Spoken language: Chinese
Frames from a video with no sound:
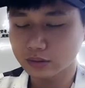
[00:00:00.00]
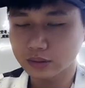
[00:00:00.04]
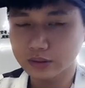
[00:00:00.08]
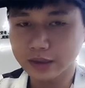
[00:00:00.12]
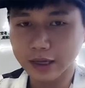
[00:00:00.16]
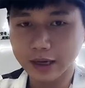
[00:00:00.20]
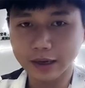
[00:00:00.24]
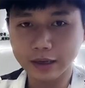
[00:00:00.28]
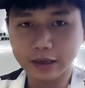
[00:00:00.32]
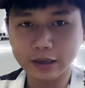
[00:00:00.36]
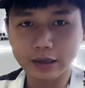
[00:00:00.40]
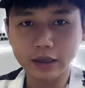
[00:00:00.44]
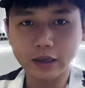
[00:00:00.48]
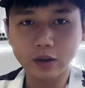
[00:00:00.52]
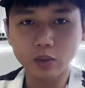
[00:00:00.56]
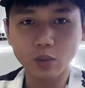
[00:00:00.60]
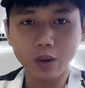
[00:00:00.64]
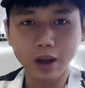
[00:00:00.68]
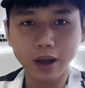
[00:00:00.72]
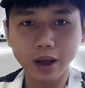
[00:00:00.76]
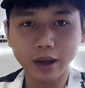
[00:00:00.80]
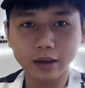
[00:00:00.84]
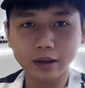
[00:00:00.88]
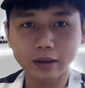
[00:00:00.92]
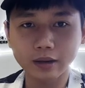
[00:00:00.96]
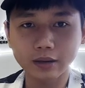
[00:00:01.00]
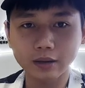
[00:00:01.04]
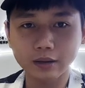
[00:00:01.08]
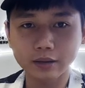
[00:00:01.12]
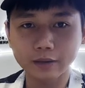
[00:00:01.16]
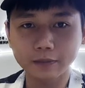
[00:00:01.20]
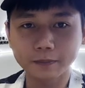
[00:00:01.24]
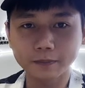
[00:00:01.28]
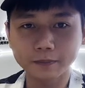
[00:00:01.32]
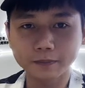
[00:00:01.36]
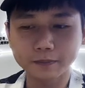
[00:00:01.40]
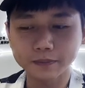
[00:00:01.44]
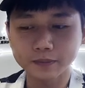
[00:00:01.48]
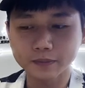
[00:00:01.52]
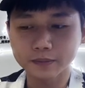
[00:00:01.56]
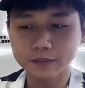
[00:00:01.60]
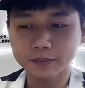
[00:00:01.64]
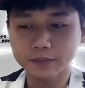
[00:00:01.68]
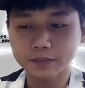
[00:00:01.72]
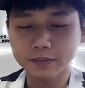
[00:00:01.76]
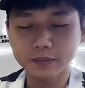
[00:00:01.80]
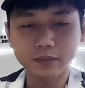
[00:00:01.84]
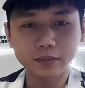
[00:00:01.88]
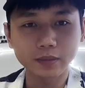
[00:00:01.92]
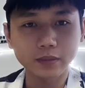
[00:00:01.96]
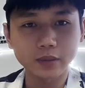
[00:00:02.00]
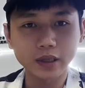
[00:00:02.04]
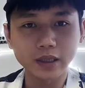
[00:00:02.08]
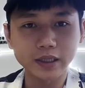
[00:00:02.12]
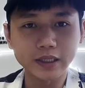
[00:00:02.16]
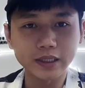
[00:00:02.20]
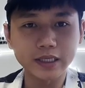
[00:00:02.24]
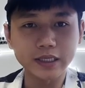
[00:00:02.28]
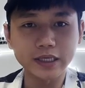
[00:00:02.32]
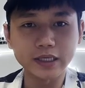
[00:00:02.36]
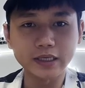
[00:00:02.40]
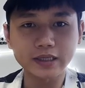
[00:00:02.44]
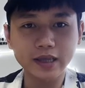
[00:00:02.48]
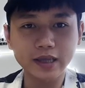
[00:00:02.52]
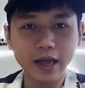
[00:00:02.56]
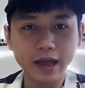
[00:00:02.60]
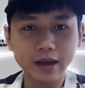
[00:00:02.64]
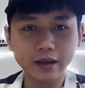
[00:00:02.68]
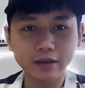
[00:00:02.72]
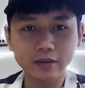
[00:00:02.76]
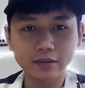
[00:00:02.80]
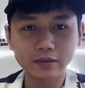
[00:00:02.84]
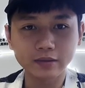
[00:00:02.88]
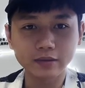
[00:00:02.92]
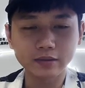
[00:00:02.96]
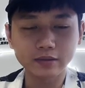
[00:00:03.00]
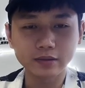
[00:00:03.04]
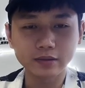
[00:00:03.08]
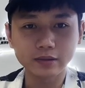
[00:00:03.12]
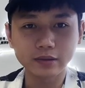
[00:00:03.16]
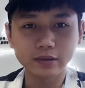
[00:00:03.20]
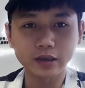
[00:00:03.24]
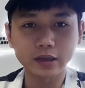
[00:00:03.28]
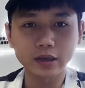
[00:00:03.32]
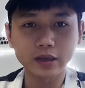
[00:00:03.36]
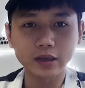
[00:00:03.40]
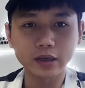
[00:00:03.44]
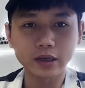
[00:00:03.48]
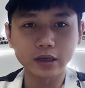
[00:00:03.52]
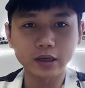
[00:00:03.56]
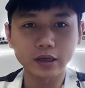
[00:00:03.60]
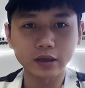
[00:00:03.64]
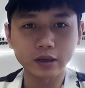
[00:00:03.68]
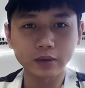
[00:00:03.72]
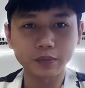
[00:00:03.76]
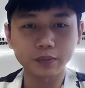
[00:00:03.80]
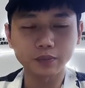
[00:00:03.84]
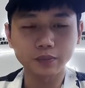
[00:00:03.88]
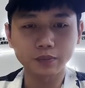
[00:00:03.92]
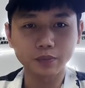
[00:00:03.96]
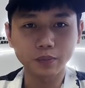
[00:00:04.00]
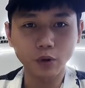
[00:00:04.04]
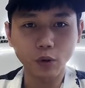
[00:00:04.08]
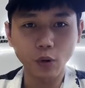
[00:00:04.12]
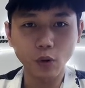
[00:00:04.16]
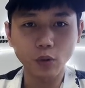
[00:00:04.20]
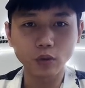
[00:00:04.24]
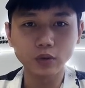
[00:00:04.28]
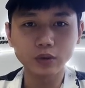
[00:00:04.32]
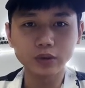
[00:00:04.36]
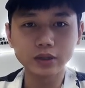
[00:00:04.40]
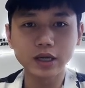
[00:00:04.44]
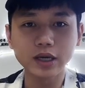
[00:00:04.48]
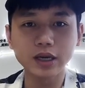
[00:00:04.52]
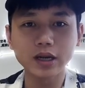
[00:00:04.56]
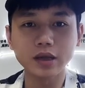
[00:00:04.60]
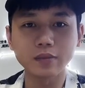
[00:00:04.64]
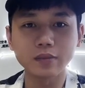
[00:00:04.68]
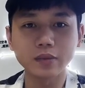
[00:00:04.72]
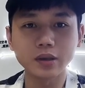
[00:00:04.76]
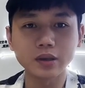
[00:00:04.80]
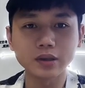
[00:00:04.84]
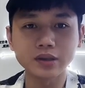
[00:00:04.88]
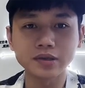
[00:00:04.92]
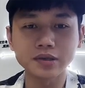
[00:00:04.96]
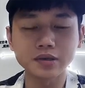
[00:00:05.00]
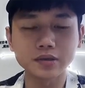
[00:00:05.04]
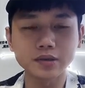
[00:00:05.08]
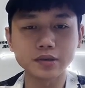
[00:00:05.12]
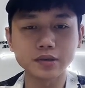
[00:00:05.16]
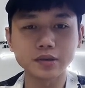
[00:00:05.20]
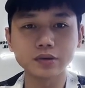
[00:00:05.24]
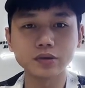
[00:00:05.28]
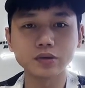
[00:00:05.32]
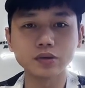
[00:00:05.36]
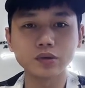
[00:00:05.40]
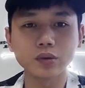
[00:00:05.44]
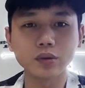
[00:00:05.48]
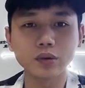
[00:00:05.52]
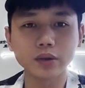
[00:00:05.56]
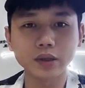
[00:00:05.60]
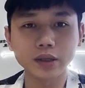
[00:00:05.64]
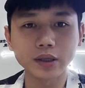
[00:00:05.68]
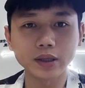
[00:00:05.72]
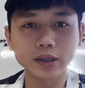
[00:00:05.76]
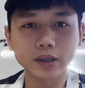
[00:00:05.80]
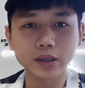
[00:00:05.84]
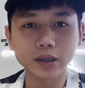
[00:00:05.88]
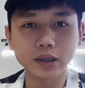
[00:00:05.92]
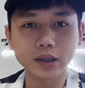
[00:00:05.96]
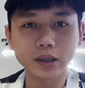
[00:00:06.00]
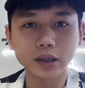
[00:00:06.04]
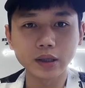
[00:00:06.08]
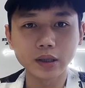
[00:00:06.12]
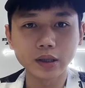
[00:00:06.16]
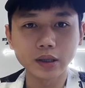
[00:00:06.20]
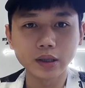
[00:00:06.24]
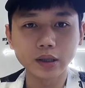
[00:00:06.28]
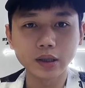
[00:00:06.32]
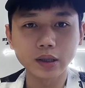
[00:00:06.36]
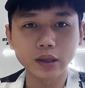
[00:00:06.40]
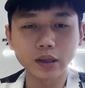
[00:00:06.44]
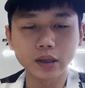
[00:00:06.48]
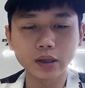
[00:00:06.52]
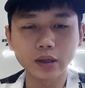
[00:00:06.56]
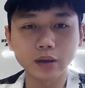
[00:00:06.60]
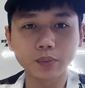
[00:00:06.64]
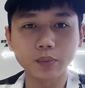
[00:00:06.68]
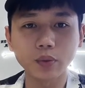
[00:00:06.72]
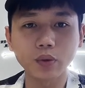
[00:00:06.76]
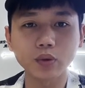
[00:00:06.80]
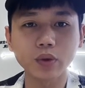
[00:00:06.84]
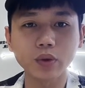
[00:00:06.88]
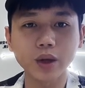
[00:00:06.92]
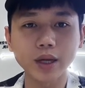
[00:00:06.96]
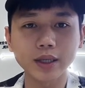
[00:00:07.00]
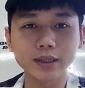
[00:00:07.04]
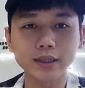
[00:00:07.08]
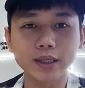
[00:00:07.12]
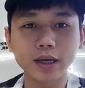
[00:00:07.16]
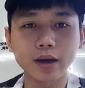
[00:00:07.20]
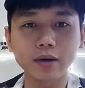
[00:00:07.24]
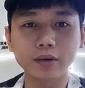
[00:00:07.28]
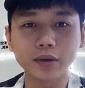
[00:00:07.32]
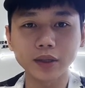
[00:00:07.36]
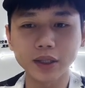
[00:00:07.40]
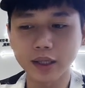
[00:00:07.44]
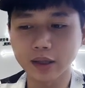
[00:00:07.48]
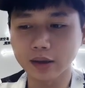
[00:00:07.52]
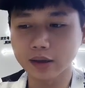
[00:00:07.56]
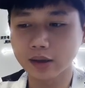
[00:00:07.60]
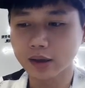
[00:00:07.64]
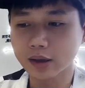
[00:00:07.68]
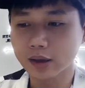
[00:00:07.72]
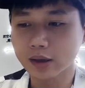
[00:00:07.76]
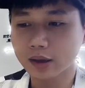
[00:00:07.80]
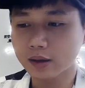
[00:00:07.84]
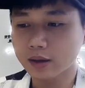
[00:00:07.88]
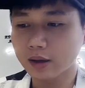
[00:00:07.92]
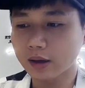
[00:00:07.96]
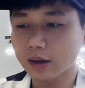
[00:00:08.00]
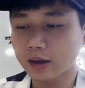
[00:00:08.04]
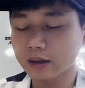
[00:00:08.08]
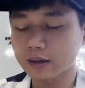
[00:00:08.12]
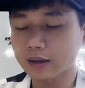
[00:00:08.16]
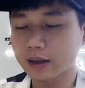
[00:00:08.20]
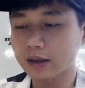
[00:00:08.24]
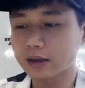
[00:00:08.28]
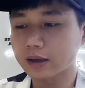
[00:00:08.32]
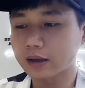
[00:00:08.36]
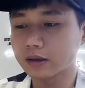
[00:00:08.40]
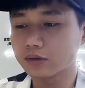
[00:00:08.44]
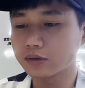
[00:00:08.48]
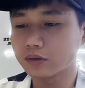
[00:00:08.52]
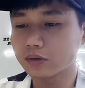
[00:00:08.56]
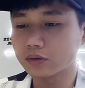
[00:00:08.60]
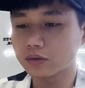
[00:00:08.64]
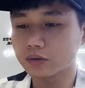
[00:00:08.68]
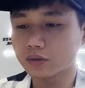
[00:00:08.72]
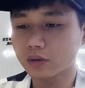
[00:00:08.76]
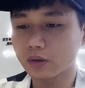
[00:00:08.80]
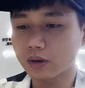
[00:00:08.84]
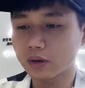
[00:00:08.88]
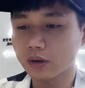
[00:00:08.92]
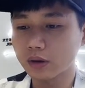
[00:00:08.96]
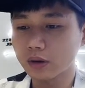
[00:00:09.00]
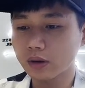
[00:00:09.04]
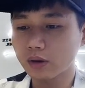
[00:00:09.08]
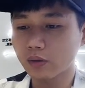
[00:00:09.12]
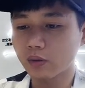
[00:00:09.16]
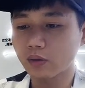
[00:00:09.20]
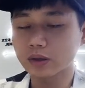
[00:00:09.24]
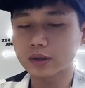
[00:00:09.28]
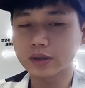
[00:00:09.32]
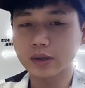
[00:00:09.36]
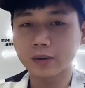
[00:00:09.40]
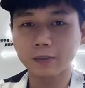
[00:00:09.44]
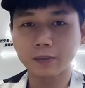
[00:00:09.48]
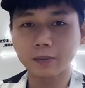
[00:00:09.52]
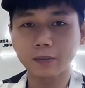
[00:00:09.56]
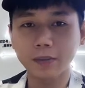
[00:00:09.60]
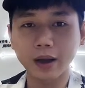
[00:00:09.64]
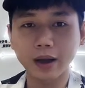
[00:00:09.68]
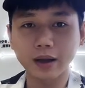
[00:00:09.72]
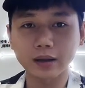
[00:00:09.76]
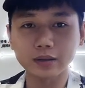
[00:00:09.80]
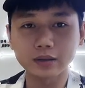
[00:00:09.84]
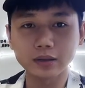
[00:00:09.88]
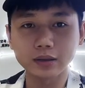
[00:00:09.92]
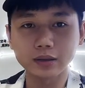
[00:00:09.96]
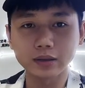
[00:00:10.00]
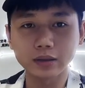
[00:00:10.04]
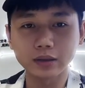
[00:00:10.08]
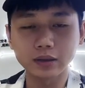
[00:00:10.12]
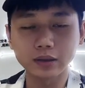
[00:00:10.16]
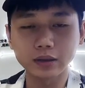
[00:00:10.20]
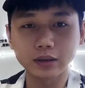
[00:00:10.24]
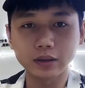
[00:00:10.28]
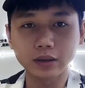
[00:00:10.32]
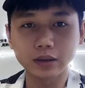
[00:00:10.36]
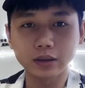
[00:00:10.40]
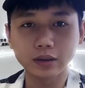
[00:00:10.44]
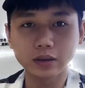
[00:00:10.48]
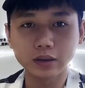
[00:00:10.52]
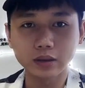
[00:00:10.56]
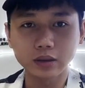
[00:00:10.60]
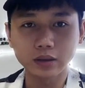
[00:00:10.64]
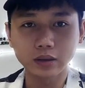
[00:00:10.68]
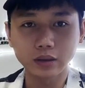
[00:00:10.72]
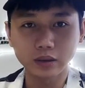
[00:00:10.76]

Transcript: 在一万以上的一个空间里面进行做一个一个波段交易啊，当然就是说我先把这个。